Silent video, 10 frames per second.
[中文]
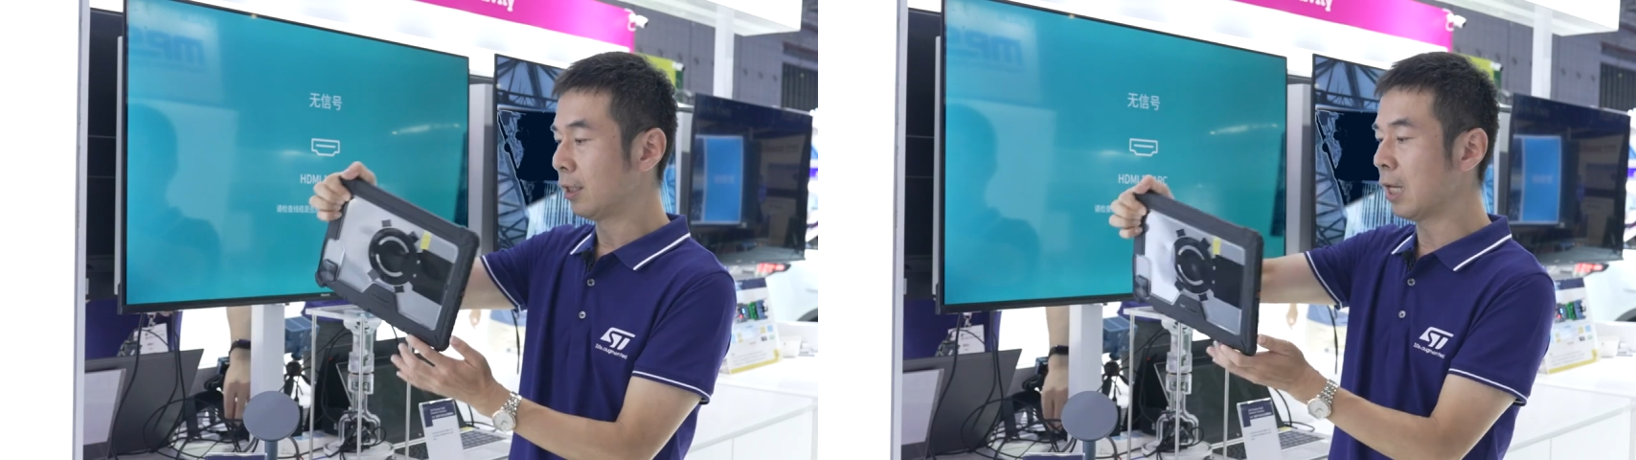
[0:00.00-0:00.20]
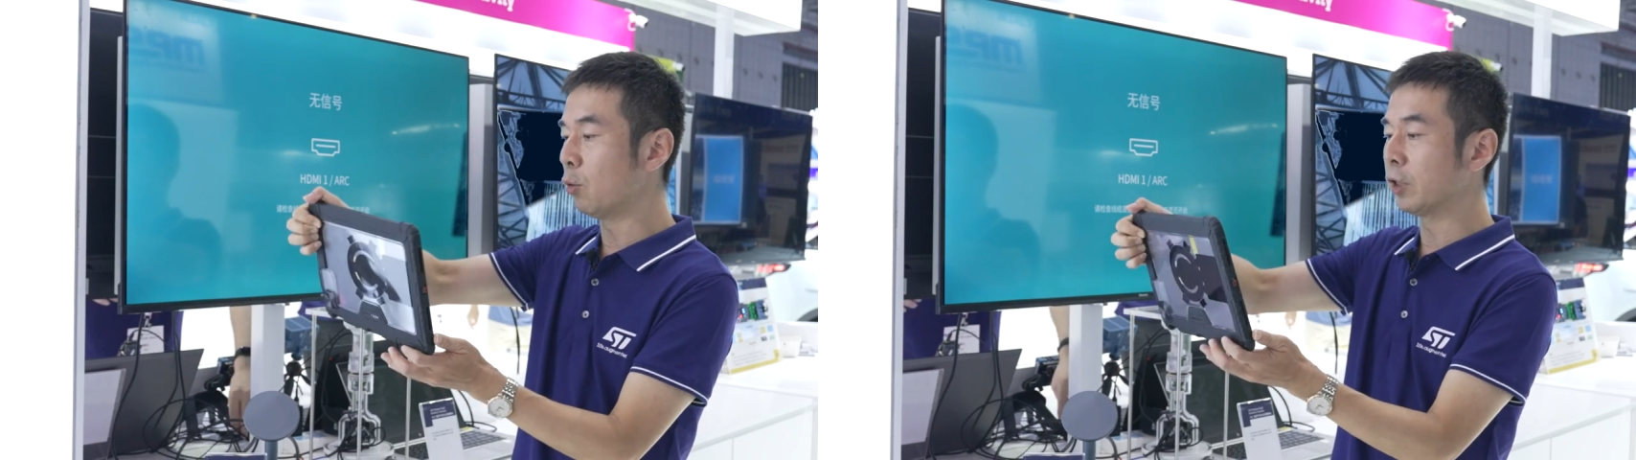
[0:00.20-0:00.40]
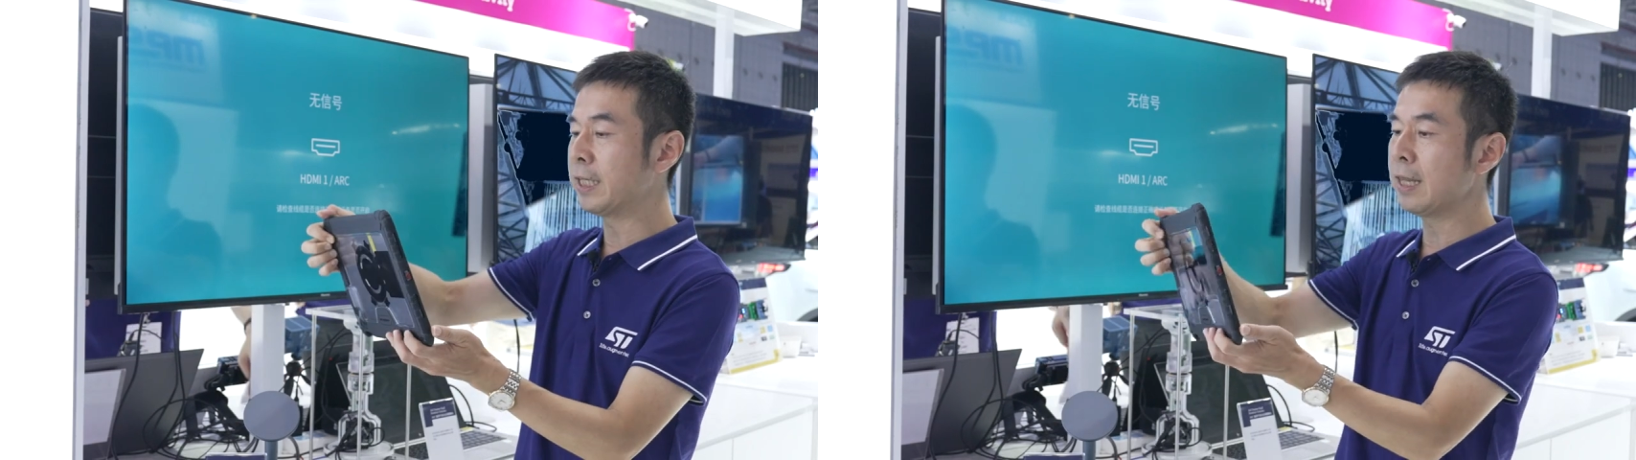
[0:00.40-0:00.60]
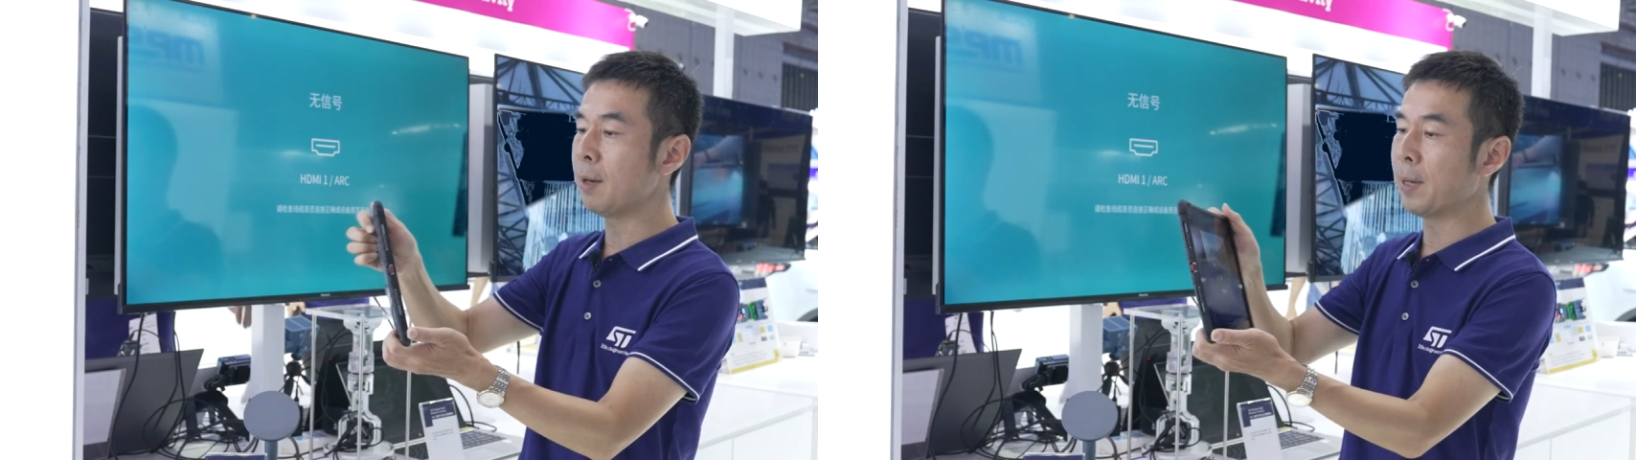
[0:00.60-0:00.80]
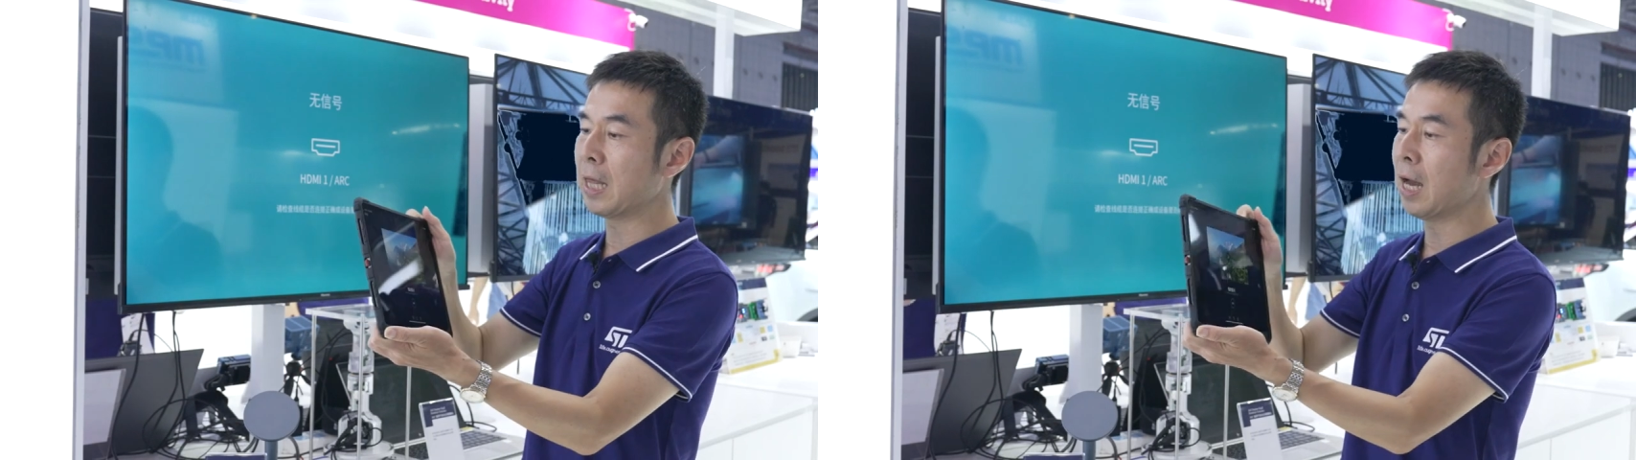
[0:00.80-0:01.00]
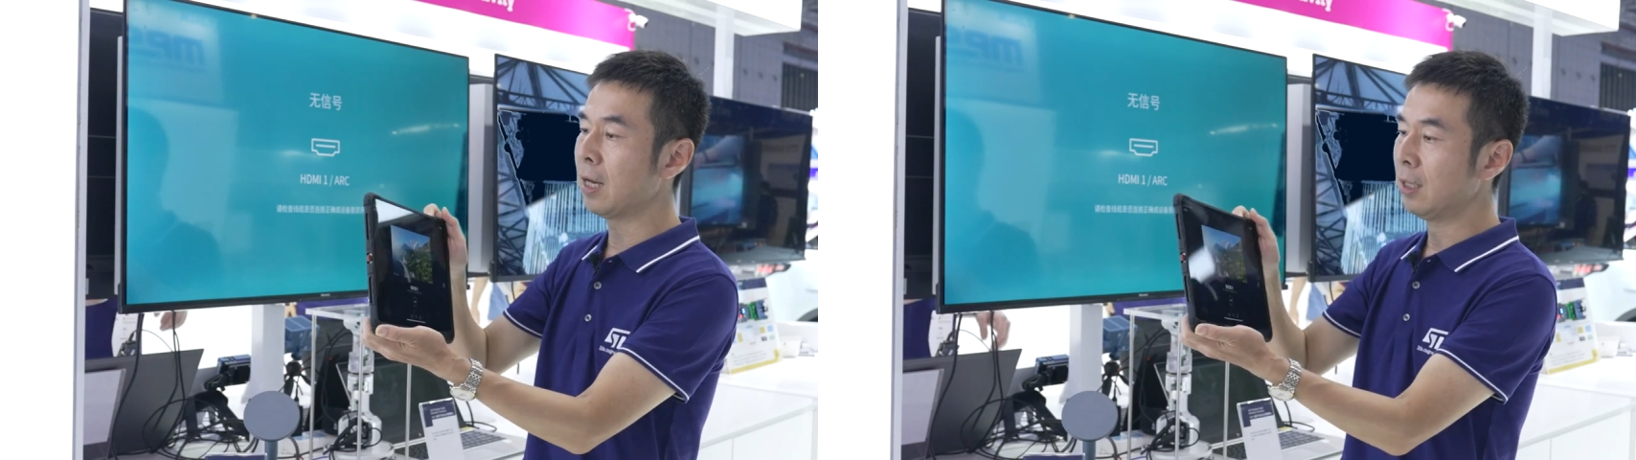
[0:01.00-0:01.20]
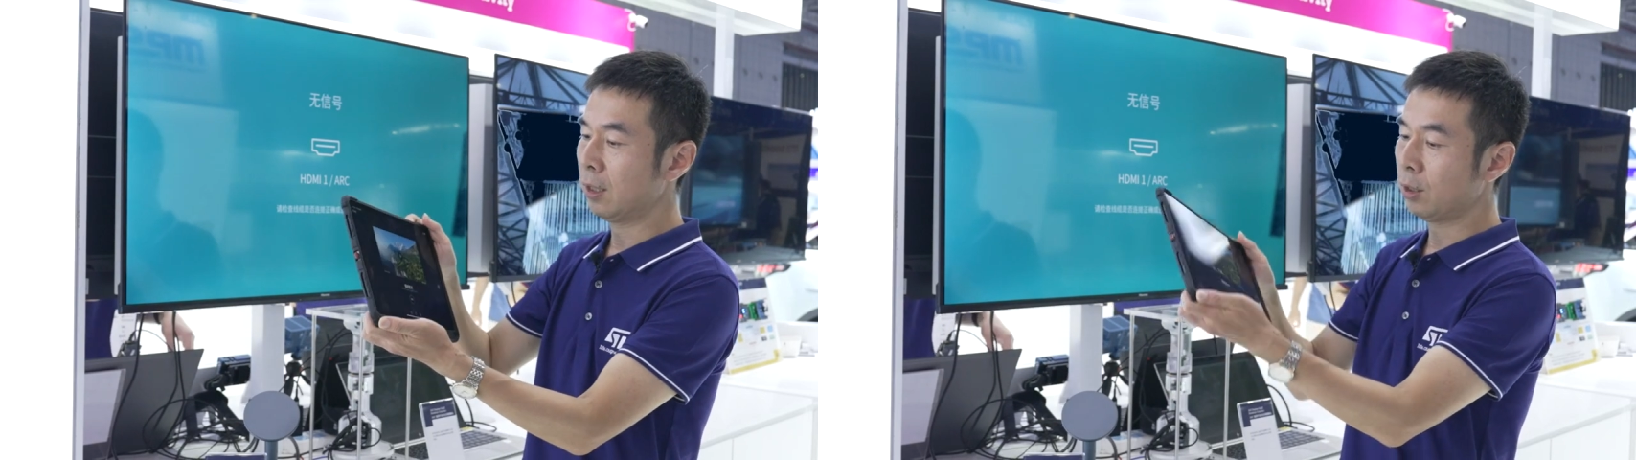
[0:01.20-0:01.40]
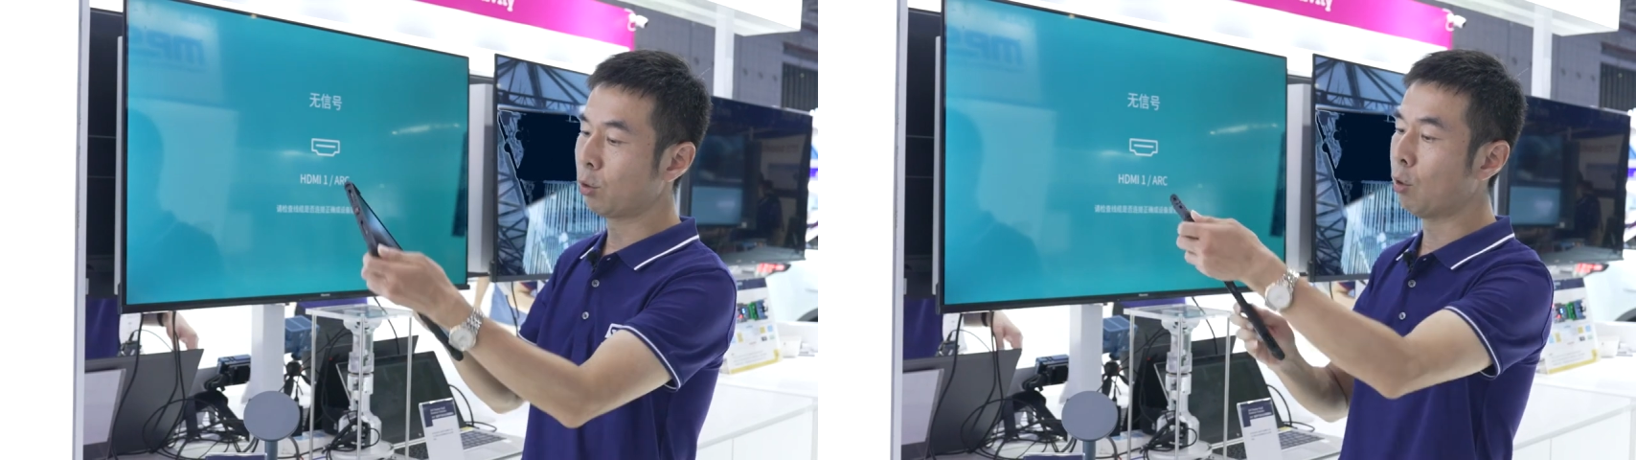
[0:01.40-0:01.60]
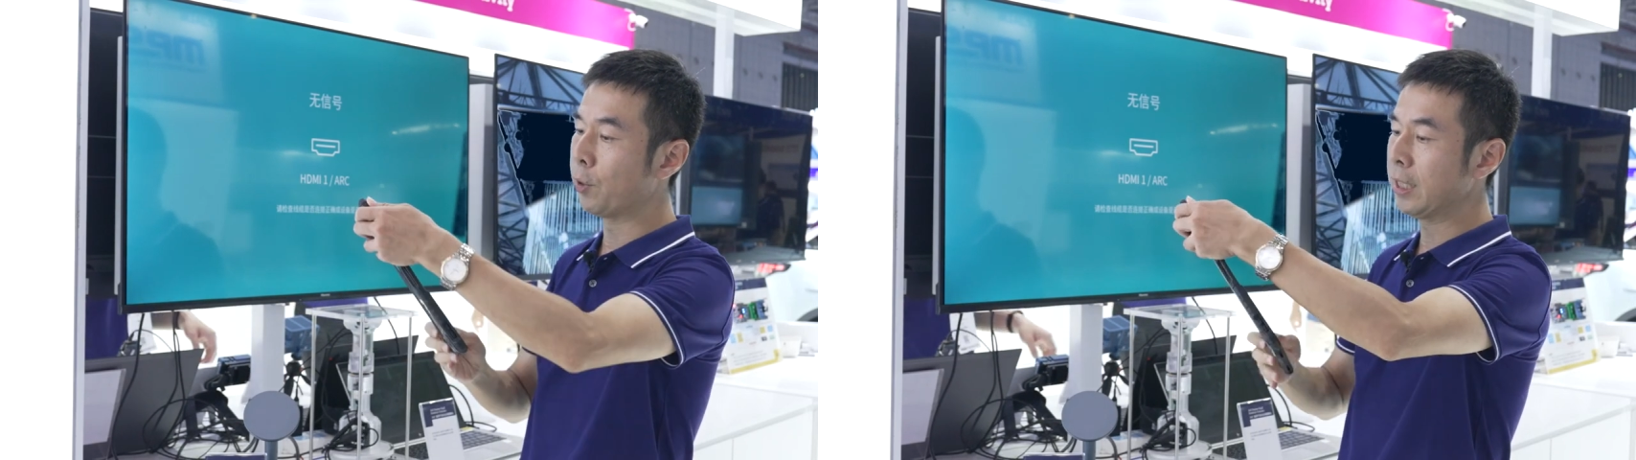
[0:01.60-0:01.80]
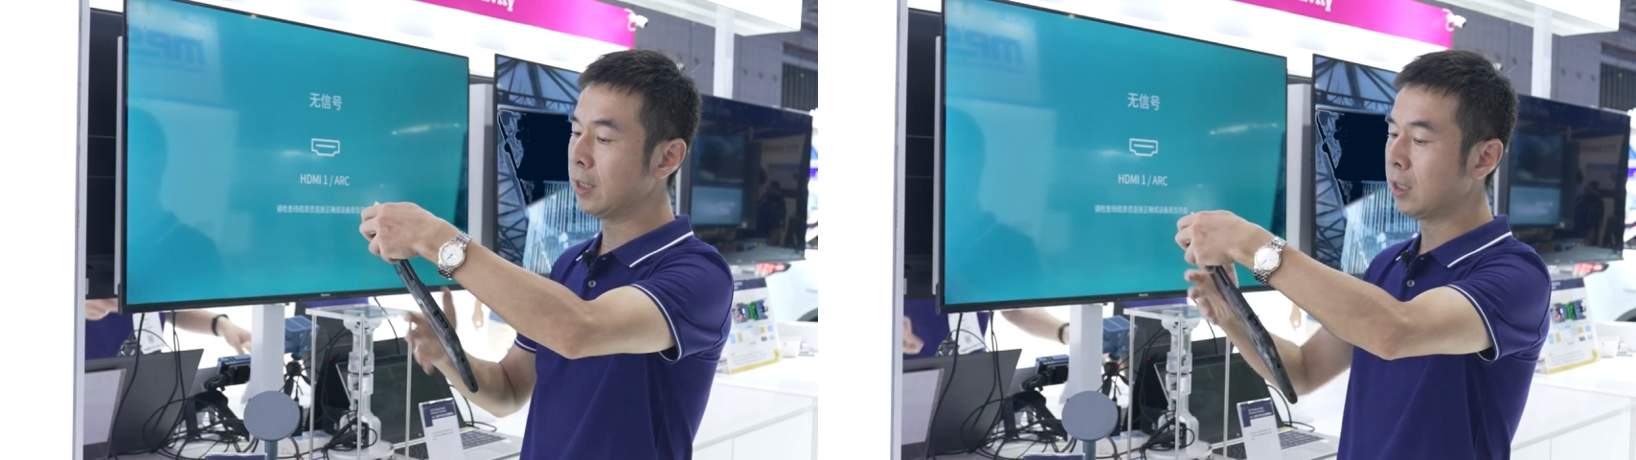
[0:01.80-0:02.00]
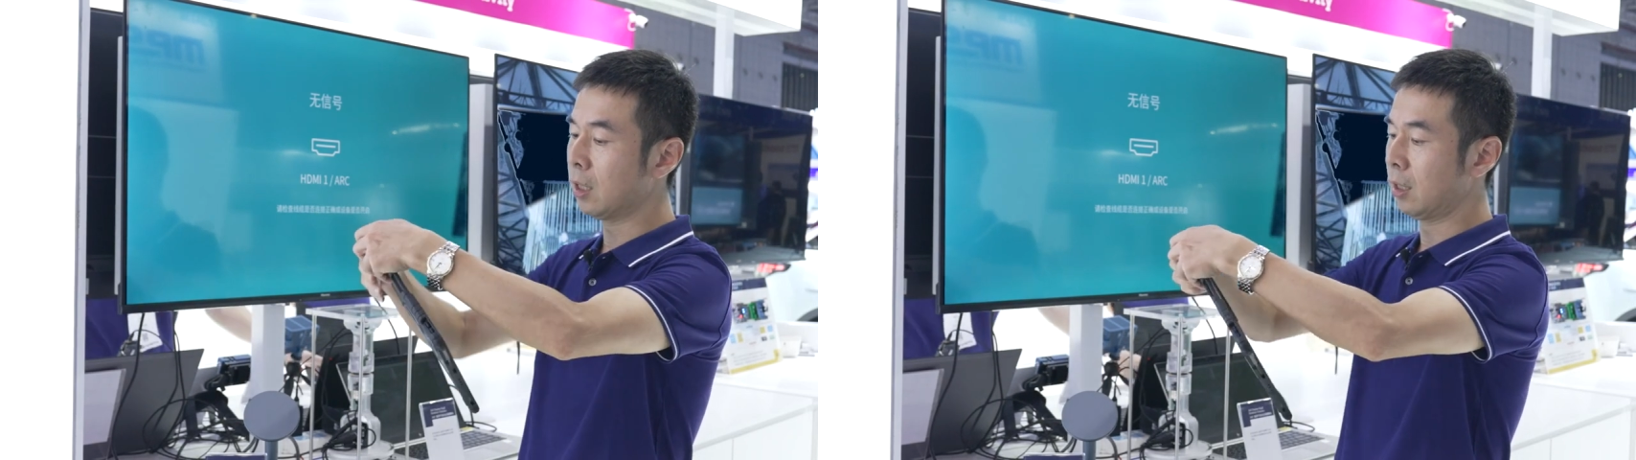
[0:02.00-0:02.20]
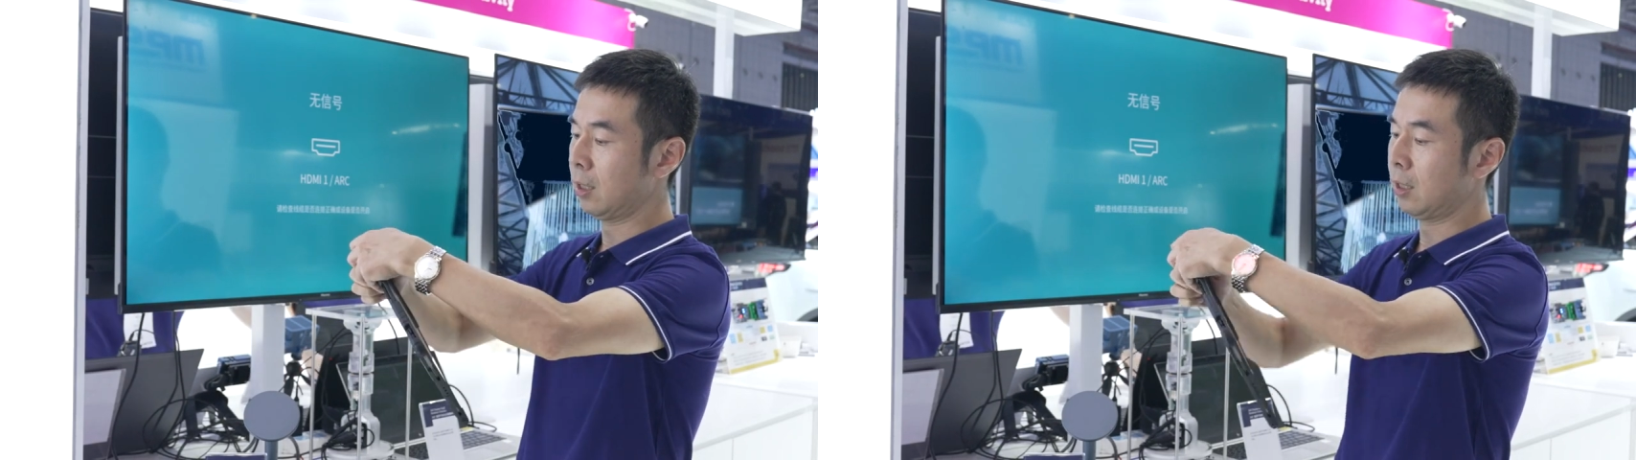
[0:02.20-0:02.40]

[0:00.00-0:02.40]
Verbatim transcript: 那我现在把它作为一个